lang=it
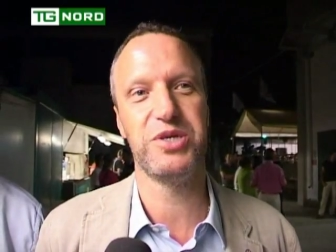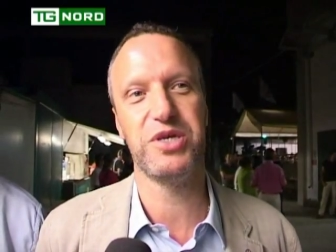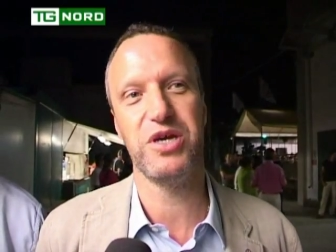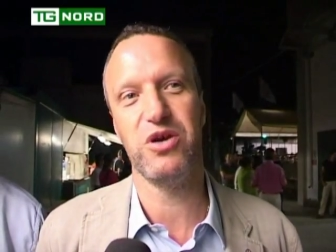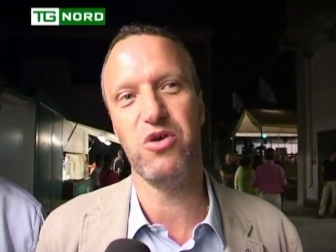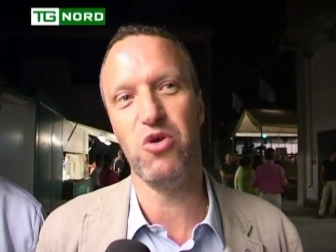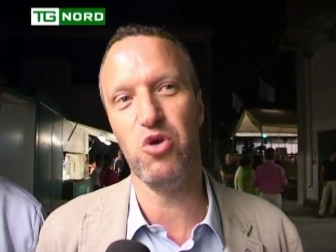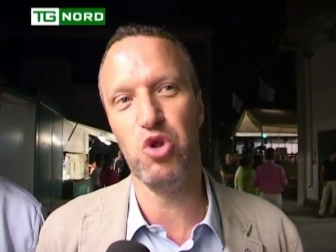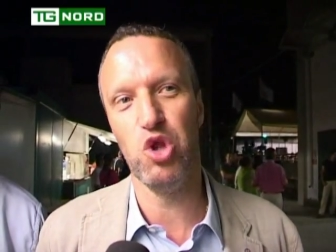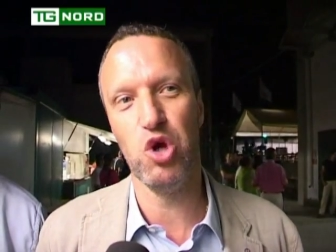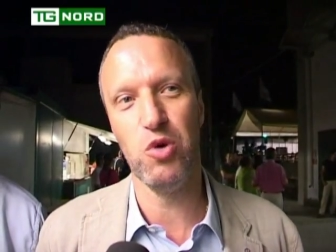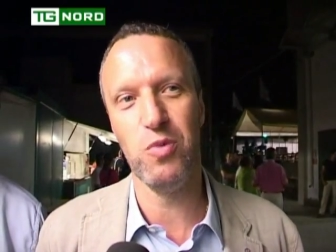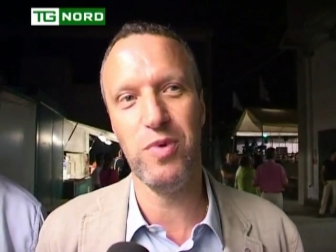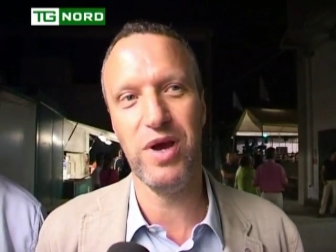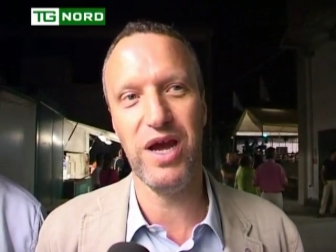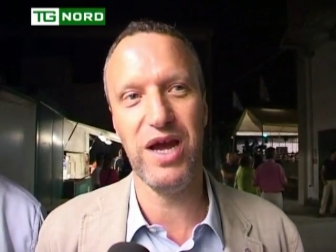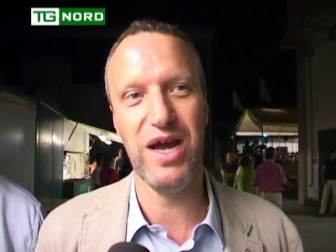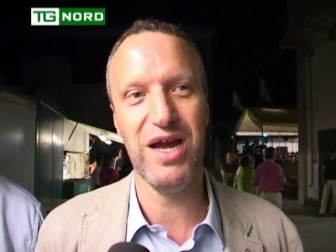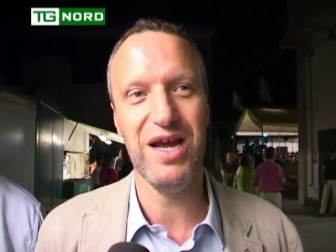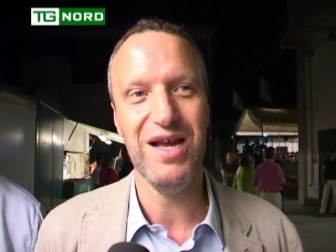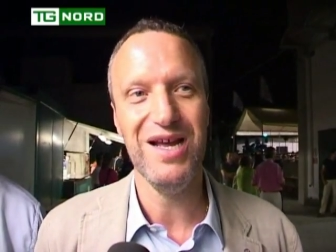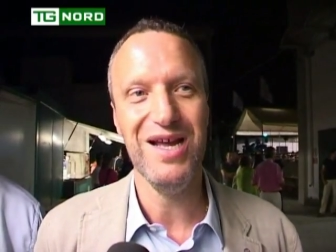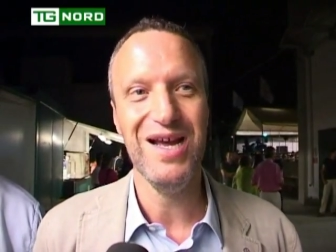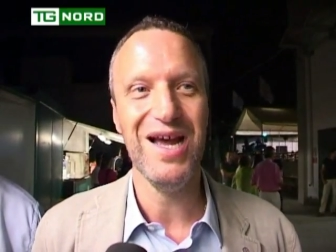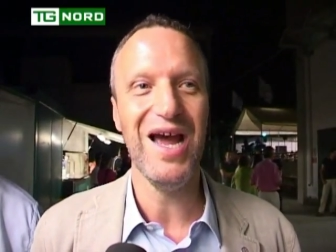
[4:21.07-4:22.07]
secondo
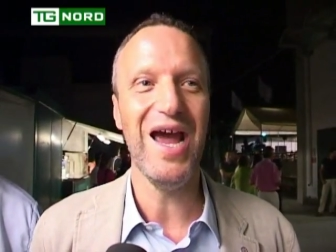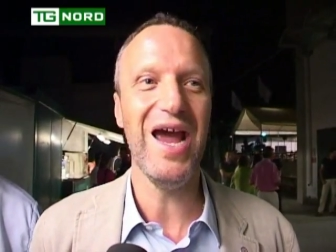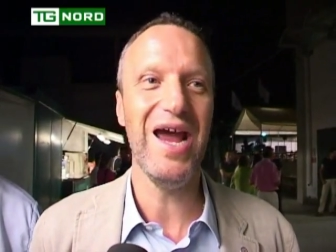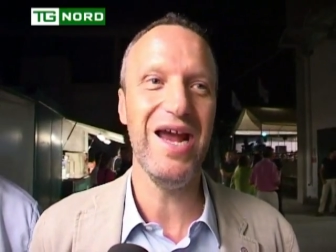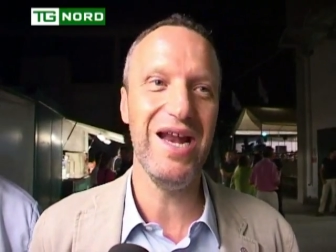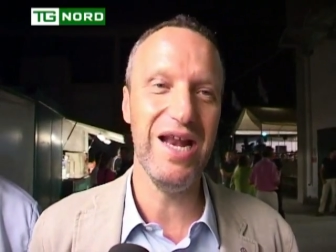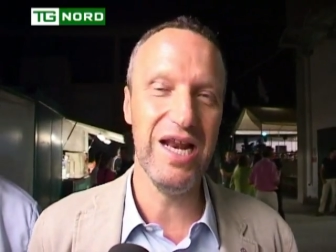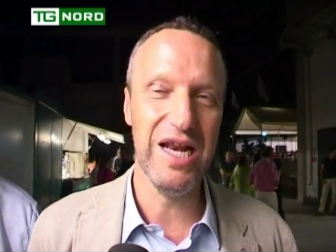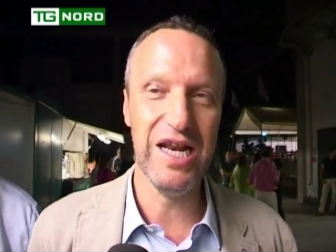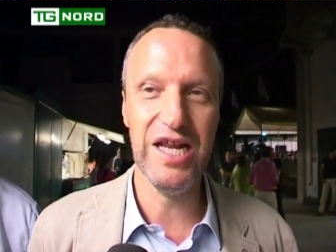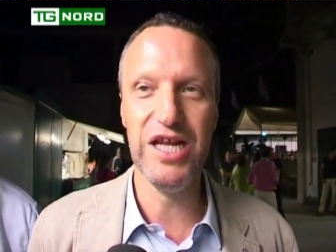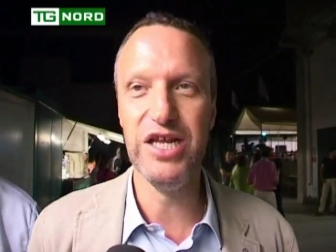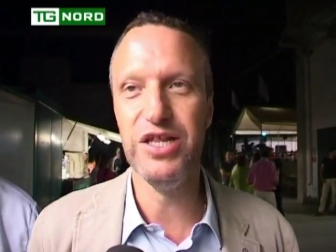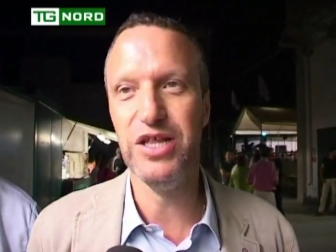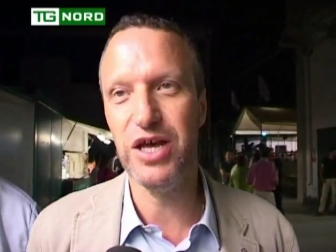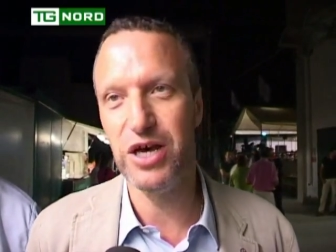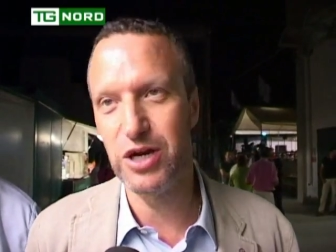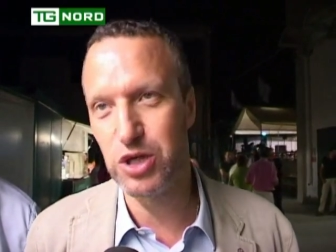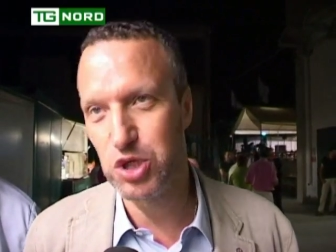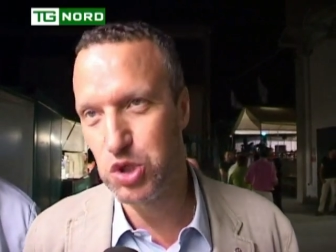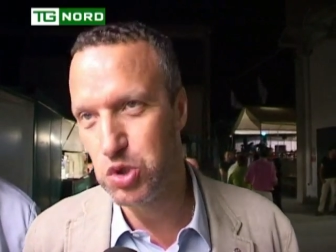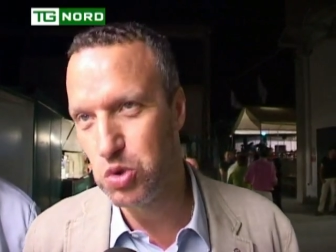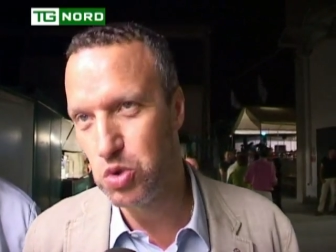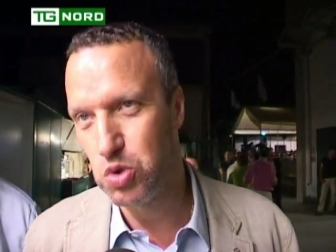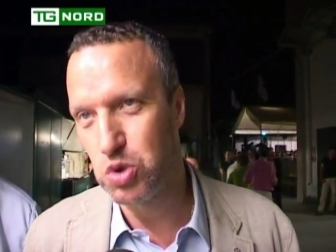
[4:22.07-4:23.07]
me è il
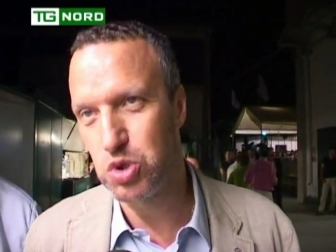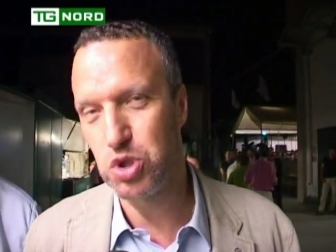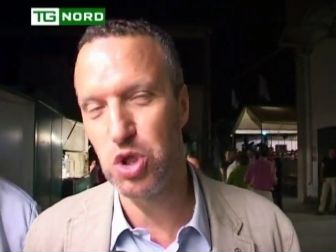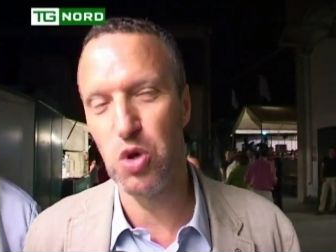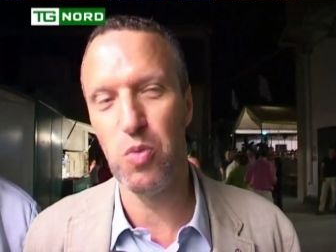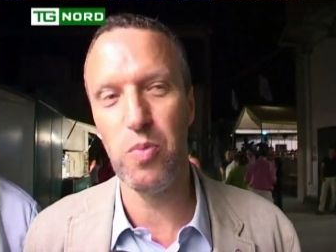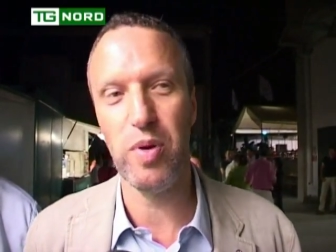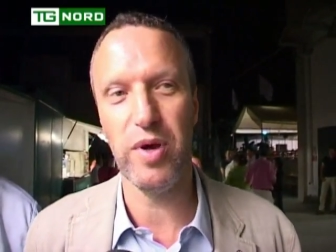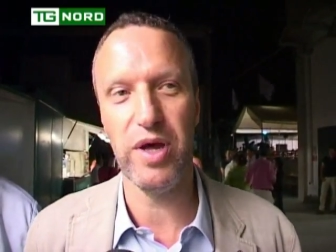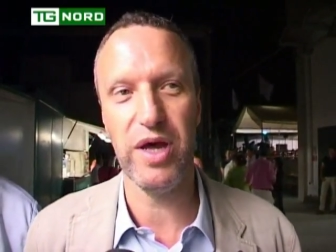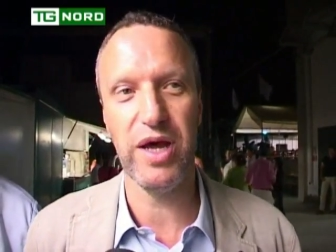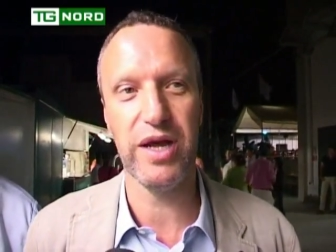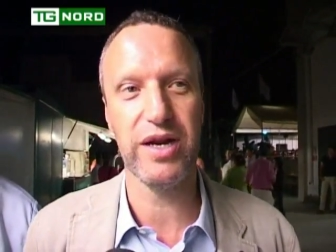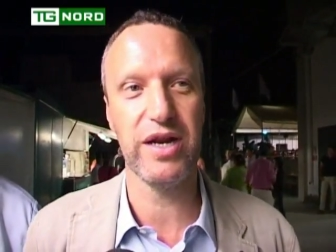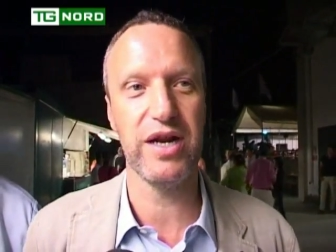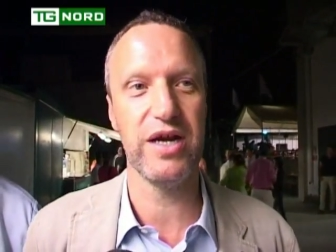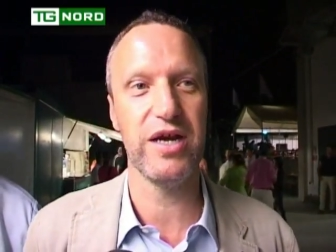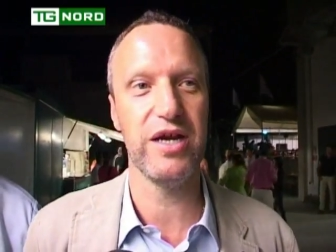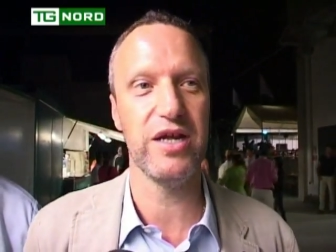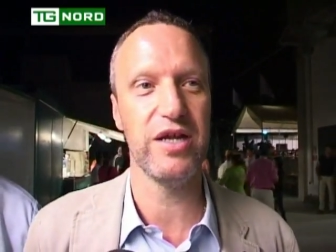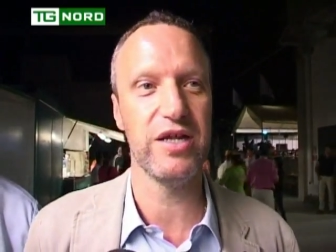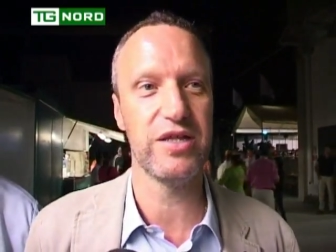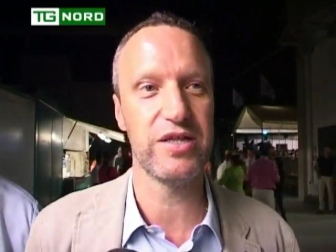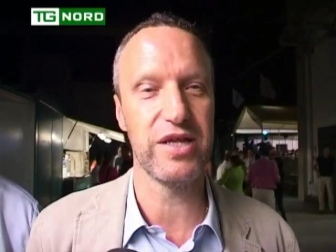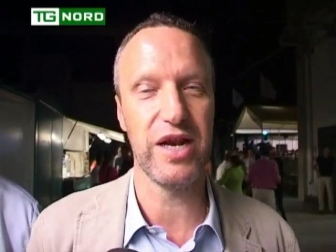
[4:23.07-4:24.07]
leader giusto per
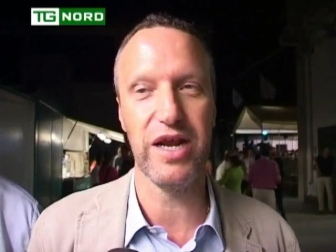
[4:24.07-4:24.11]
eh,